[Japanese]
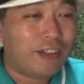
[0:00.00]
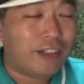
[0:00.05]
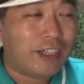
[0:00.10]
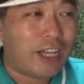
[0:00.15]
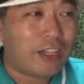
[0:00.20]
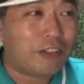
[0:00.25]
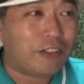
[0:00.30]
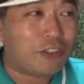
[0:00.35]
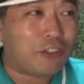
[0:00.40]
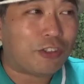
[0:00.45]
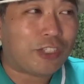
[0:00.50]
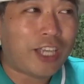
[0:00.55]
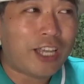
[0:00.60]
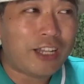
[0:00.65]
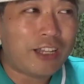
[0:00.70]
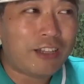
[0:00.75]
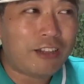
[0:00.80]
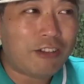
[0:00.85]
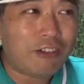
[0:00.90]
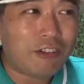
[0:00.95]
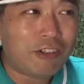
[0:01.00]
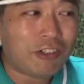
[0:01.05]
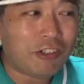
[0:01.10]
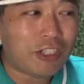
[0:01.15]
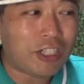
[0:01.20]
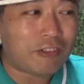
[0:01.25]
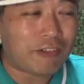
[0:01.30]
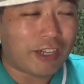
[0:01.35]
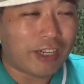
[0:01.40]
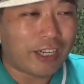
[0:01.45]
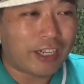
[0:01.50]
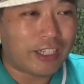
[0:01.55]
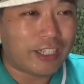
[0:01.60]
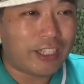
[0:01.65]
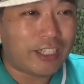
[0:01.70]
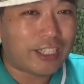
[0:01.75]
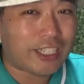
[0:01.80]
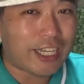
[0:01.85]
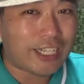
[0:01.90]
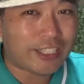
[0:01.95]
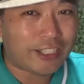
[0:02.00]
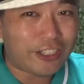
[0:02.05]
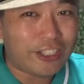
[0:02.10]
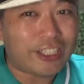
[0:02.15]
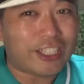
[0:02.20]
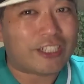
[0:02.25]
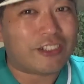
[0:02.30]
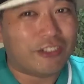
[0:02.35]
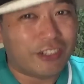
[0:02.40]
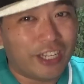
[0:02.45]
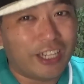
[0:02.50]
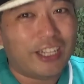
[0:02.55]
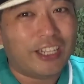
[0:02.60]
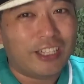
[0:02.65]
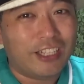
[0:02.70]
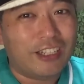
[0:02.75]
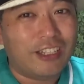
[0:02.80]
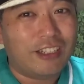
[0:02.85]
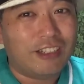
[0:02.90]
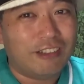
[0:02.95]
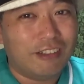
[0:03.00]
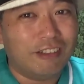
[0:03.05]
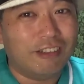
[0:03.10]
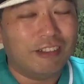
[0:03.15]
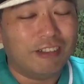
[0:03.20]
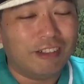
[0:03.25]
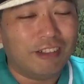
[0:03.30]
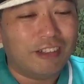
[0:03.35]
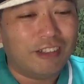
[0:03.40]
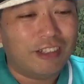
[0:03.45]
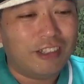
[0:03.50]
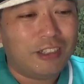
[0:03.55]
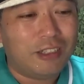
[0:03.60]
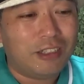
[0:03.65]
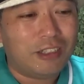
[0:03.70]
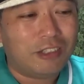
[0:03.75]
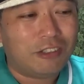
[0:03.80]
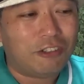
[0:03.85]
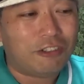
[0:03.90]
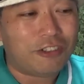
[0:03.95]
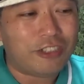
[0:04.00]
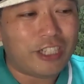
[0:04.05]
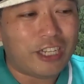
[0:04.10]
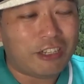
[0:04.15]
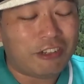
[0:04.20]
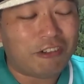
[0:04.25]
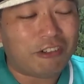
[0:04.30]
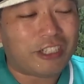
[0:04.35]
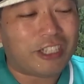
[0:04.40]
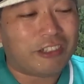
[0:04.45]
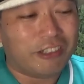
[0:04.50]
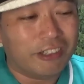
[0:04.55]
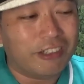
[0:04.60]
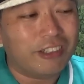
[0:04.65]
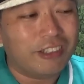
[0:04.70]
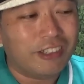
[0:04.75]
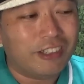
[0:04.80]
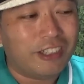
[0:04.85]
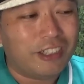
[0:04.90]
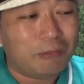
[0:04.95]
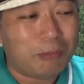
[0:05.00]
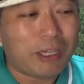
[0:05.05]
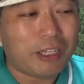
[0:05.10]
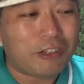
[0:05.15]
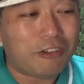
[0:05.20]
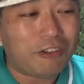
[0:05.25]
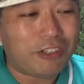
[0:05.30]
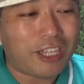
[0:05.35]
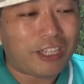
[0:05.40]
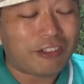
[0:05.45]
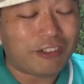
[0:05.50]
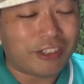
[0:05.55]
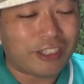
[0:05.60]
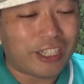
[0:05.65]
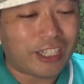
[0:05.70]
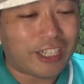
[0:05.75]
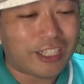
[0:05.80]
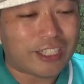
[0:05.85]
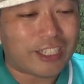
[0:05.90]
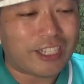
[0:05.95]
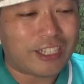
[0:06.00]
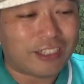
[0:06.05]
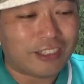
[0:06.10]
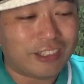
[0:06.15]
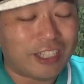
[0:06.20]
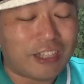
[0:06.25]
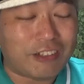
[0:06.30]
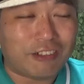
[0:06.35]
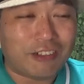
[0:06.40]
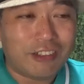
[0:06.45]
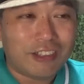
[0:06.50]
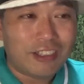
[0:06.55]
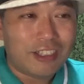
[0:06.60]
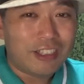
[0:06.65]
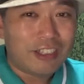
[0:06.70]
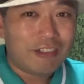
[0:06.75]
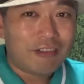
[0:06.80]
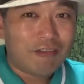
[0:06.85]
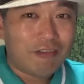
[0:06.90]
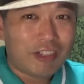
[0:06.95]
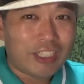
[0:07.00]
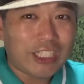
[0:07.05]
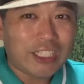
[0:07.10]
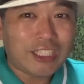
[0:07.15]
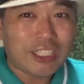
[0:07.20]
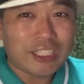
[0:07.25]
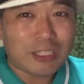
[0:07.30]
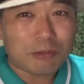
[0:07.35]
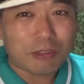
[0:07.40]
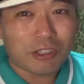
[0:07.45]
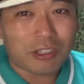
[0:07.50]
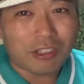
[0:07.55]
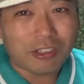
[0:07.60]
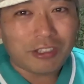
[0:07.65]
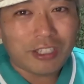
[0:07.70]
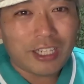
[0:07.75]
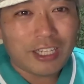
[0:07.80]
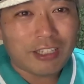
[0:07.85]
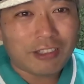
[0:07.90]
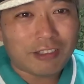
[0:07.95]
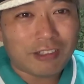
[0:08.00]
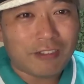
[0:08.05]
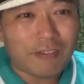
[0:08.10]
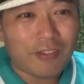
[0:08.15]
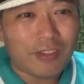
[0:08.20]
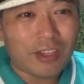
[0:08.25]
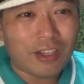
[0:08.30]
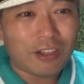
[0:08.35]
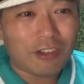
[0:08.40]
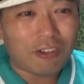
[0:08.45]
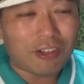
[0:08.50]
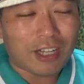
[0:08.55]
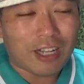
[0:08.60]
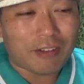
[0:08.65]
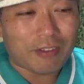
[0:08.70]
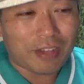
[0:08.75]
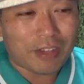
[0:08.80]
あの初見の人にはいかついんでしょうね。うん、特に涼くんまあ涼くんだけじゃなくあの私たちも竜兵くんとかあ